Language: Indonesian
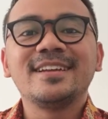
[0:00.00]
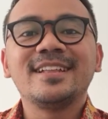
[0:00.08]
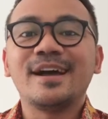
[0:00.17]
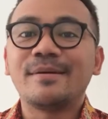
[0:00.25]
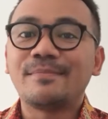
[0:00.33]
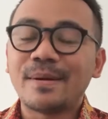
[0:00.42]

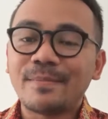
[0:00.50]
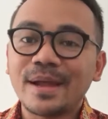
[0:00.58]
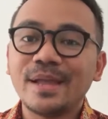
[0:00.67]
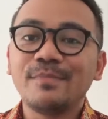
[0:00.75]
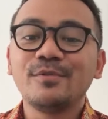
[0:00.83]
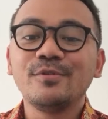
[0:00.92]
Nah, Bapak
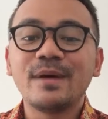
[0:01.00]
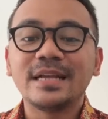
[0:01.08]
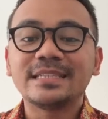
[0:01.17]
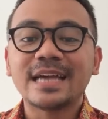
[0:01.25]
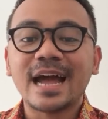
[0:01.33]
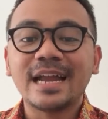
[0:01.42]
Ibu,
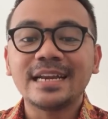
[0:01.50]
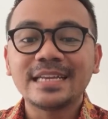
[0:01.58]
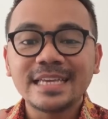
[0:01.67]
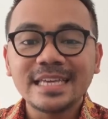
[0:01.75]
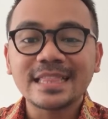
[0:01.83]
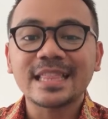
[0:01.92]
bacaan
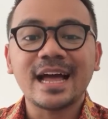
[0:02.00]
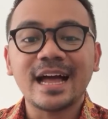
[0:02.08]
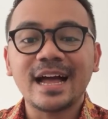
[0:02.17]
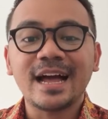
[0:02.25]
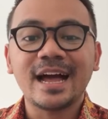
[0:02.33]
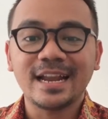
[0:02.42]

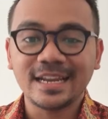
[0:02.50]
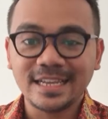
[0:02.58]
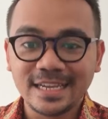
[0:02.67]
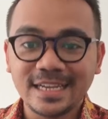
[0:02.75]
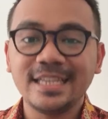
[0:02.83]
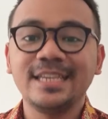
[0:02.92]
kita
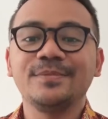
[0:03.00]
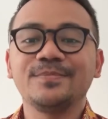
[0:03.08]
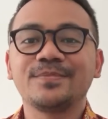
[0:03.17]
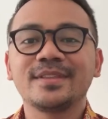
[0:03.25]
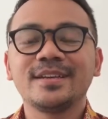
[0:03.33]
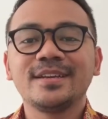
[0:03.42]
hari ini
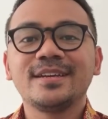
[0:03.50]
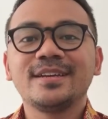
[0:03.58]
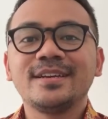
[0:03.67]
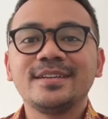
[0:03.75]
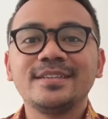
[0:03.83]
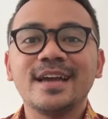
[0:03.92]

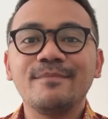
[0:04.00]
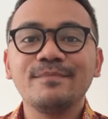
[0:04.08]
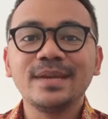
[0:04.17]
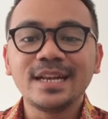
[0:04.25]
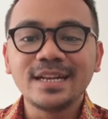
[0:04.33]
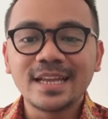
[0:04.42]

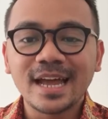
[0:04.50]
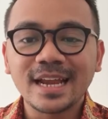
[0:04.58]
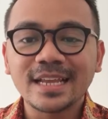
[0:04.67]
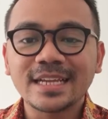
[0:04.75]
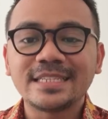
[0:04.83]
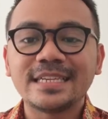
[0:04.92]
diambil
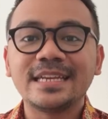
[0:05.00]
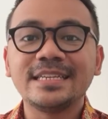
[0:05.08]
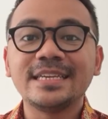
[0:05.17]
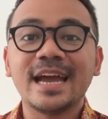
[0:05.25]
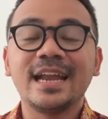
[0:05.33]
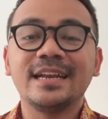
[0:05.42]
dari
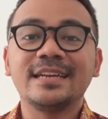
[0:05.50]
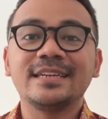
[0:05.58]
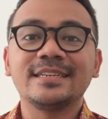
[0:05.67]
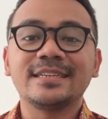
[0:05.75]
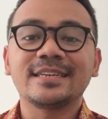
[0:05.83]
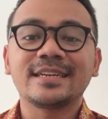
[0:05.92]
Kejadian
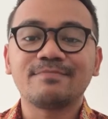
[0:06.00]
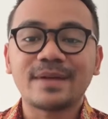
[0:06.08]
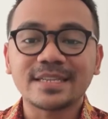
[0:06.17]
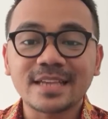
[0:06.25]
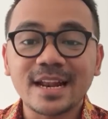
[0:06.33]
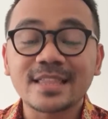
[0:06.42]

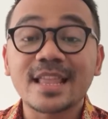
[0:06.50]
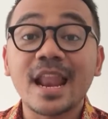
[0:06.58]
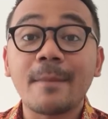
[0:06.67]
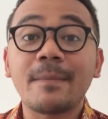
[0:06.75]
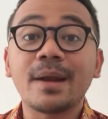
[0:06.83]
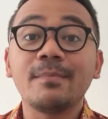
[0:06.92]
pasal
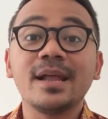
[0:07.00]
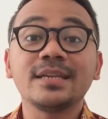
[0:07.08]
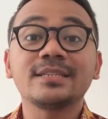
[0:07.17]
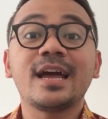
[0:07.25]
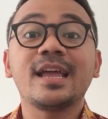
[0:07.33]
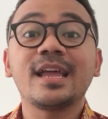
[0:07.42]
18
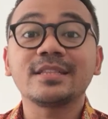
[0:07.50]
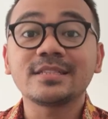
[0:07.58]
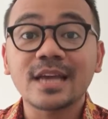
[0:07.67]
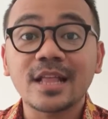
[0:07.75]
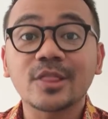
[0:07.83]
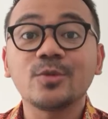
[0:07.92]
ayat
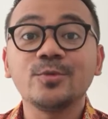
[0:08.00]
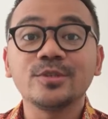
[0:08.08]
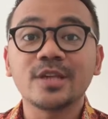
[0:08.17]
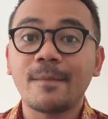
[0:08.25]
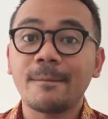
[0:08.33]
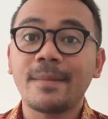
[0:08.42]
1
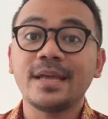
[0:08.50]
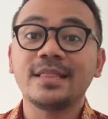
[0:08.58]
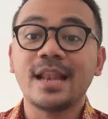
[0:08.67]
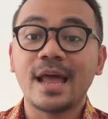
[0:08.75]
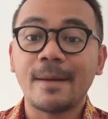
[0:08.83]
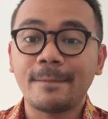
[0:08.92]
sampai
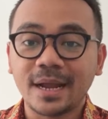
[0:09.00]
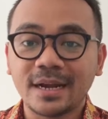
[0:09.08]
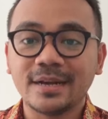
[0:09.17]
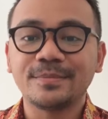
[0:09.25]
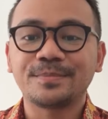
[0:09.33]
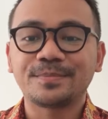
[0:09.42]

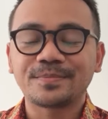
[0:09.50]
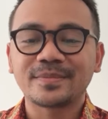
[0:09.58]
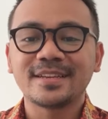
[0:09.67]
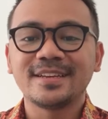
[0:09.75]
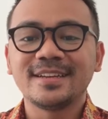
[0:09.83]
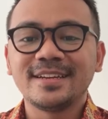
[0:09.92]

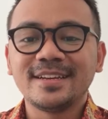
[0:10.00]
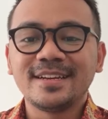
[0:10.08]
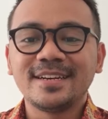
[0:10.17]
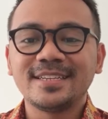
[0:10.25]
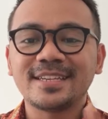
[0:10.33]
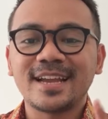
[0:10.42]

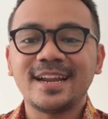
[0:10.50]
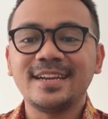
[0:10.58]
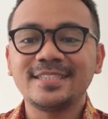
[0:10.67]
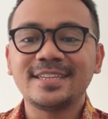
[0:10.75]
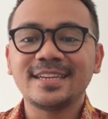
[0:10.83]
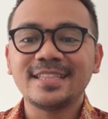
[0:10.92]
8. Di sana
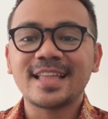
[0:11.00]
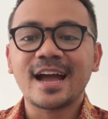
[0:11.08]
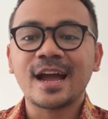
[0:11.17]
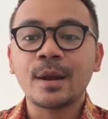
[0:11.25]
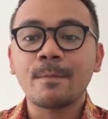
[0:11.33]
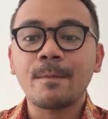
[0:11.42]

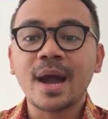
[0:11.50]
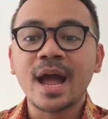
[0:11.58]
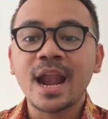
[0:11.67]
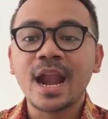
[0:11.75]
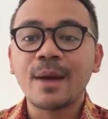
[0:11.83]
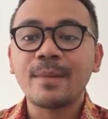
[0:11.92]
diceritakan
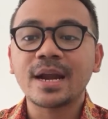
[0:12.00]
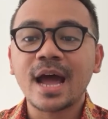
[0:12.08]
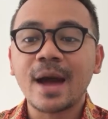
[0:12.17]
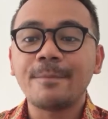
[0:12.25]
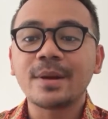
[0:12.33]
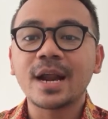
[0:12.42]
pengalaman
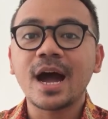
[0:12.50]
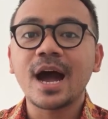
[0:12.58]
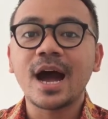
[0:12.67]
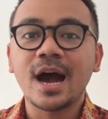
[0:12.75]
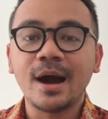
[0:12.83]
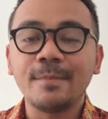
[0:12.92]

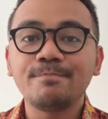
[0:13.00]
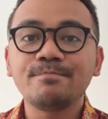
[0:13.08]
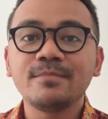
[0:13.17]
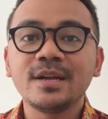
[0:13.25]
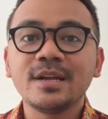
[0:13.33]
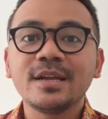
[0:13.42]
Abraham
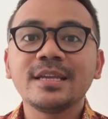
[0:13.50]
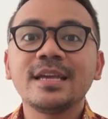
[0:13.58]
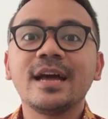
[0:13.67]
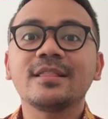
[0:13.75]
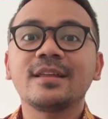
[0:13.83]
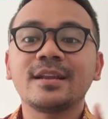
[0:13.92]

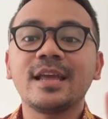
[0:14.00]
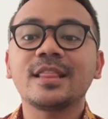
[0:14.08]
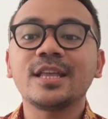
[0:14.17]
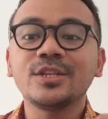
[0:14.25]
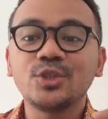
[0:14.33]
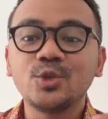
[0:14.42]
yang
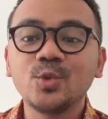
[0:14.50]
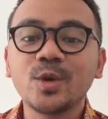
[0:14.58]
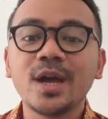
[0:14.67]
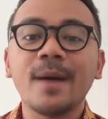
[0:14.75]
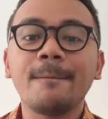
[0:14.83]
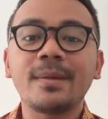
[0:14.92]
ternyata
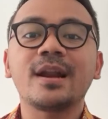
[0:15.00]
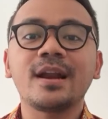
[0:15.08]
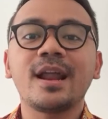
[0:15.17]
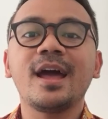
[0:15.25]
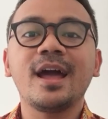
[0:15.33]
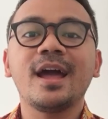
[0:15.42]
juga
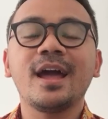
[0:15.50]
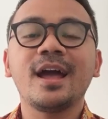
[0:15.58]
pernah